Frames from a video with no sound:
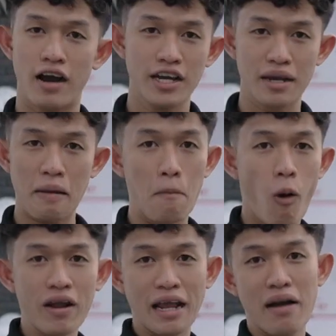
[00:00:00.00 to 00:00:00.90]
Và ở nhiệt màu
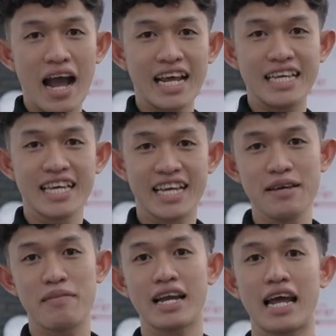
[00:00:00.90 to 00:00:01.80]
4.300 này thì
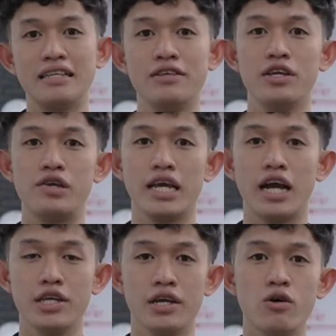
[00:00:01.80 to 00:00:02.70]
khi mà các anh di chuyển
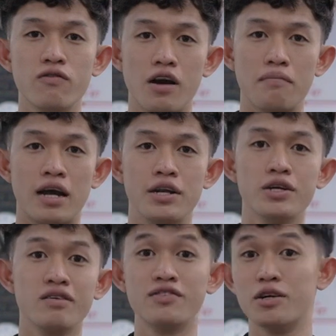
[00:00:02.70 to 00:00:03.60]
ở những khu vực mà
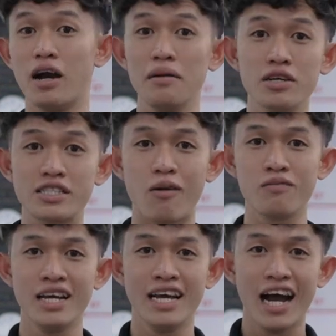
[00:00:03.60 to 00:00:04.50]
đường vừa mới mưa xong,
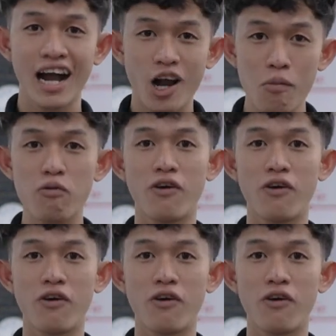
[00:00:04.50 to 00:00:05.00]
có một